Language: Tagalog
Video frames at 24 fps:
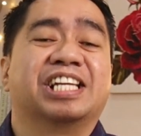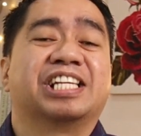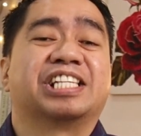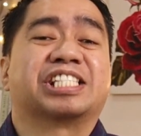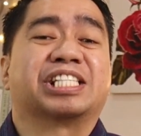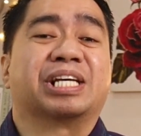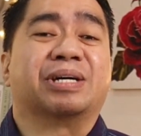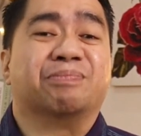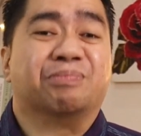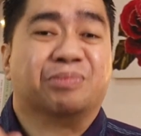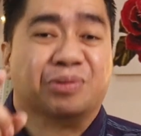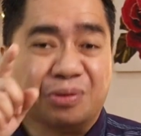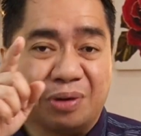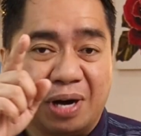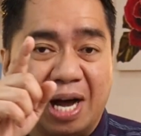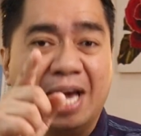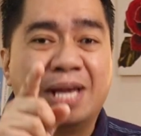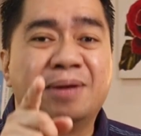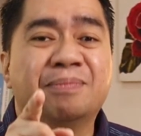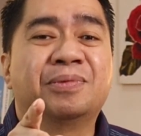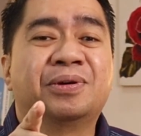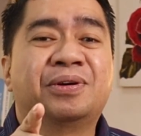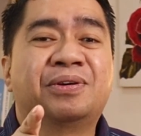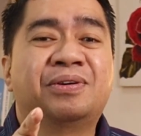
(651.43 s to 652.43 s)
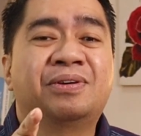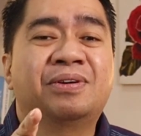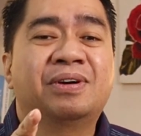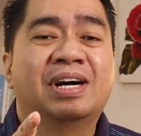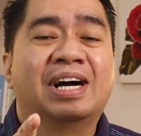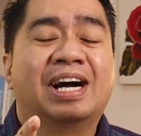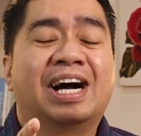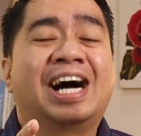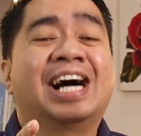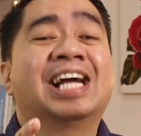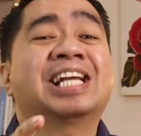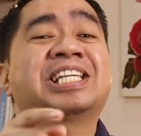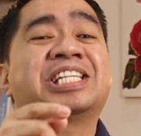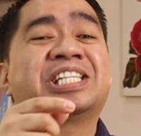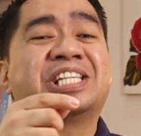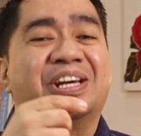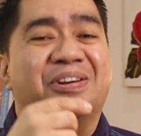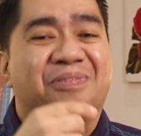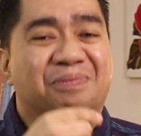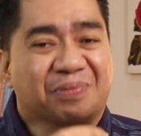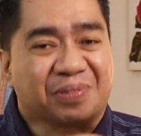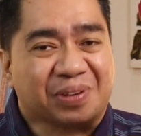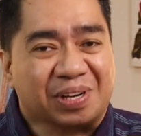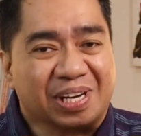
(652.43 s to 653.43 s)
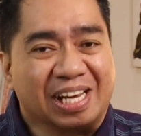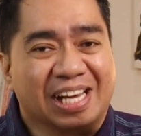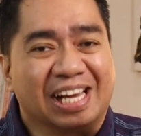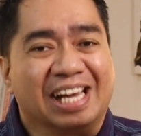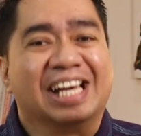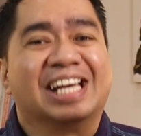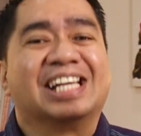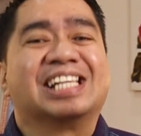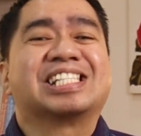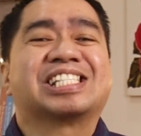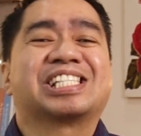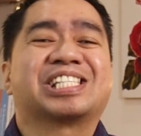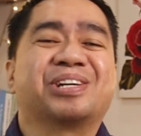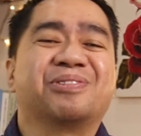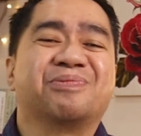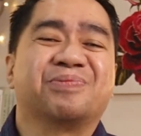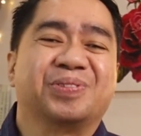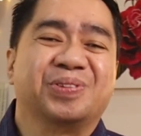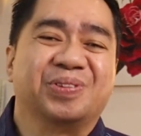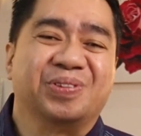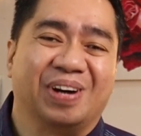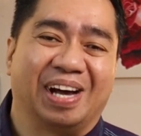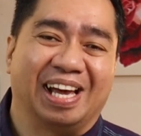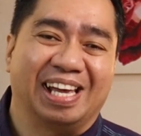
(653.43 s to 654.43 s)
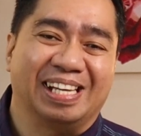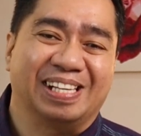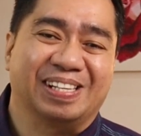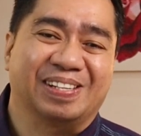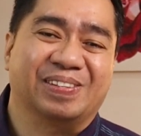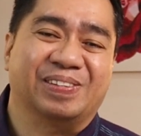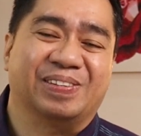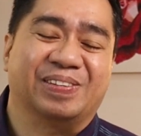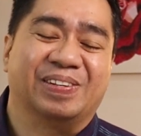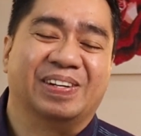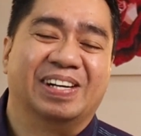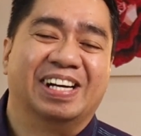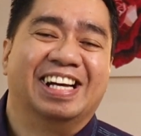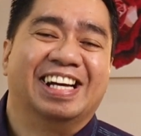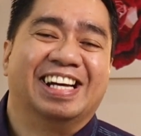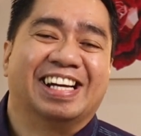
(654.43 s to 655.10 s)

Sa buhay mo at syempre sa buhay ko.